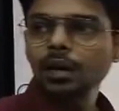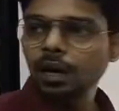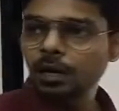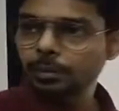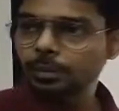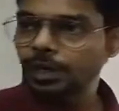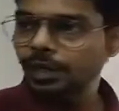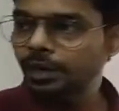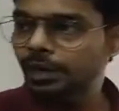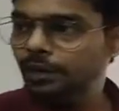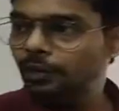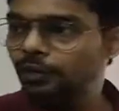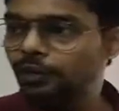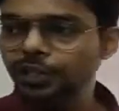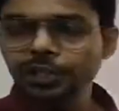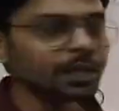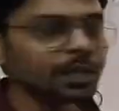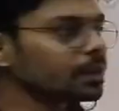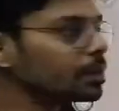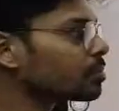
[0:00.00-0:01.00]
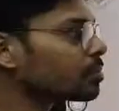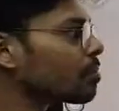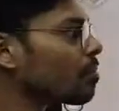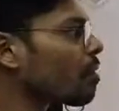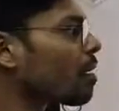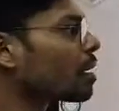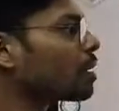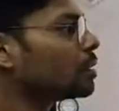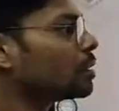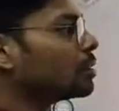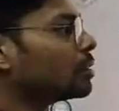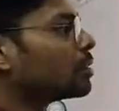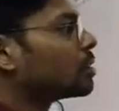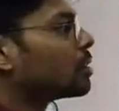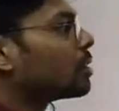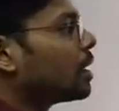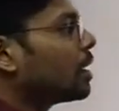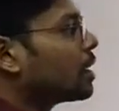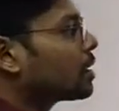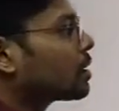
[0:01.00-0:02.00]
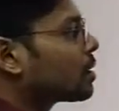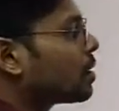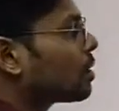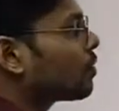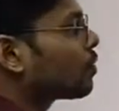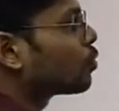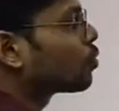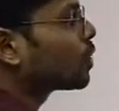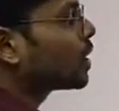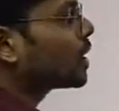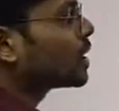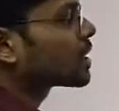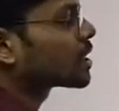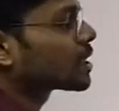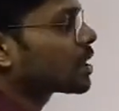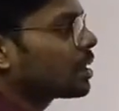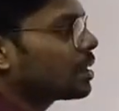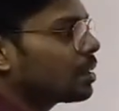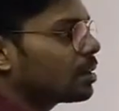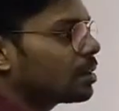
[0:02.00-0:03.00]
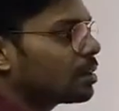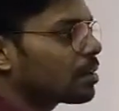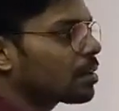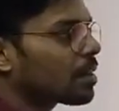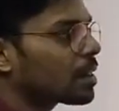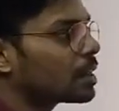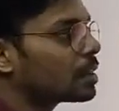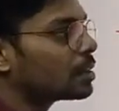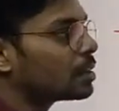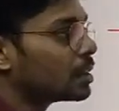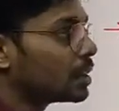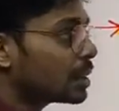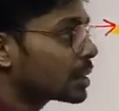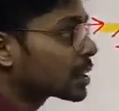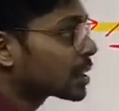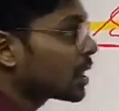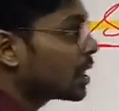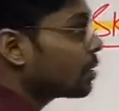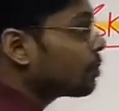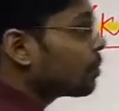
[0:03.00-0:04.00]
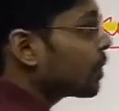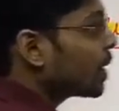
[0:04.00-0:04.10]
कार्बन डाइऑक्साइड एक तरफ हो गया स्किन स्किन